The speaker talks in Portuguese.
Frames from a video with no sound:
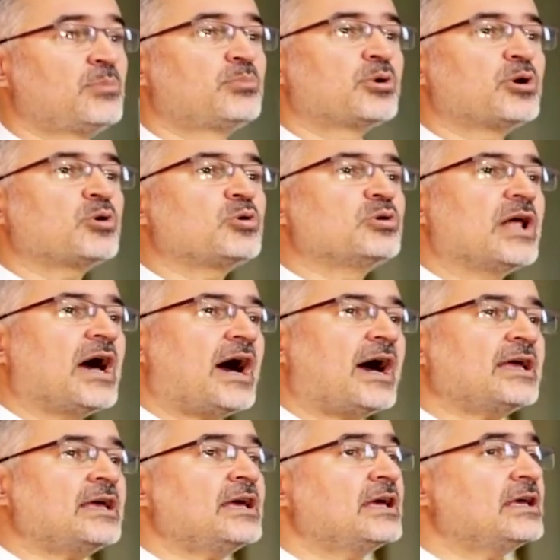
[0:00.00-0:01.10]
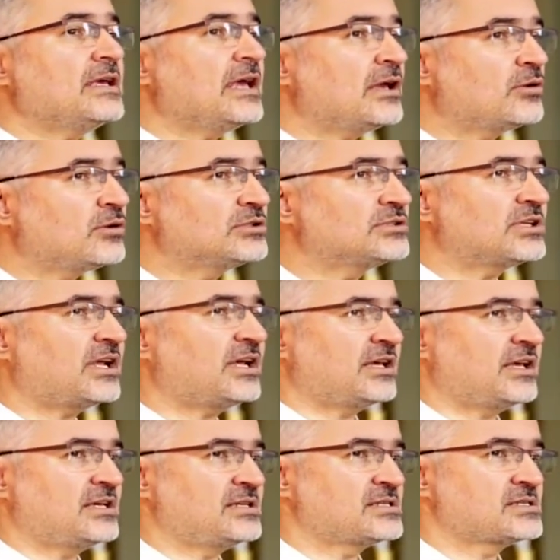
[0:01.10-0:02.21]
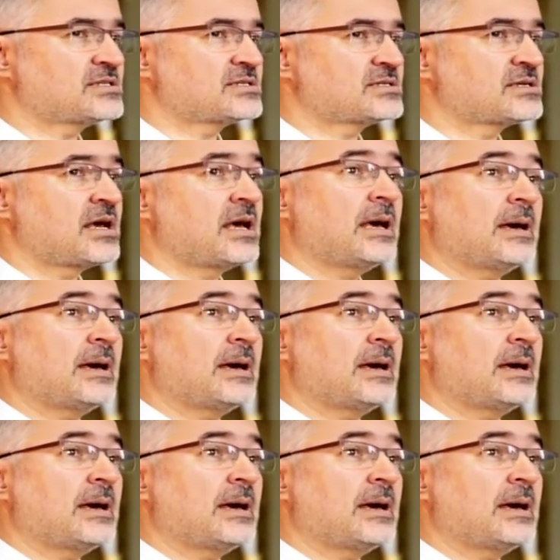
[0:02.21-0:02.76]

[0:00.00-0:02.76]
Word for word: procurai e encontrareis,